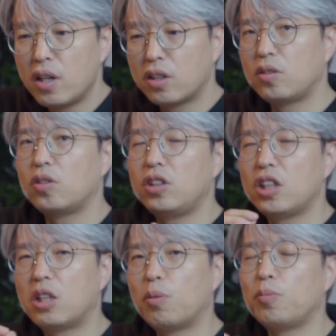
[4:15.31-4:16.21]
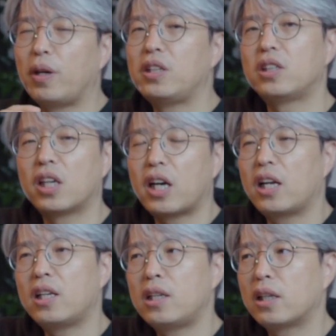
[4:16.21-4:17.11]
그것이 이제 기본 베이직이
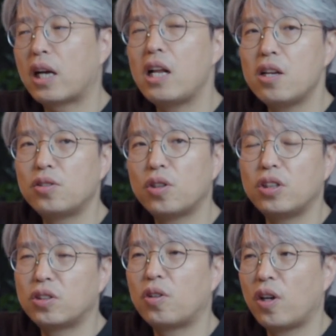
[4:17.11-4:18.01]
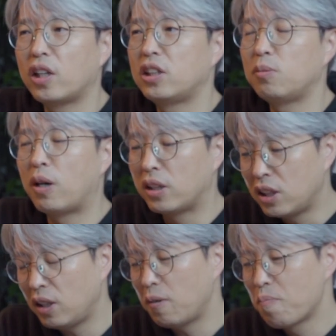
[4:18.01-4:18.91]
깔아, 깔려져
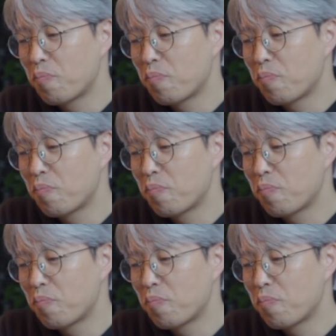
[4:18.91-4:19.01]
있어야지만이